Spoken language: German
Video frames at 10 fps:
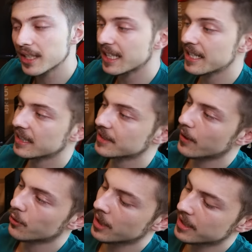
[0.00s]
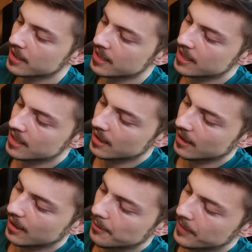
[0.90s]
das NR200
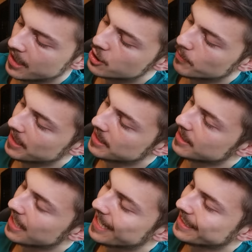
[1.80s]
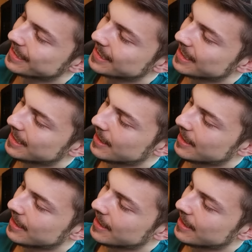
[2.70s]
entsprechend eine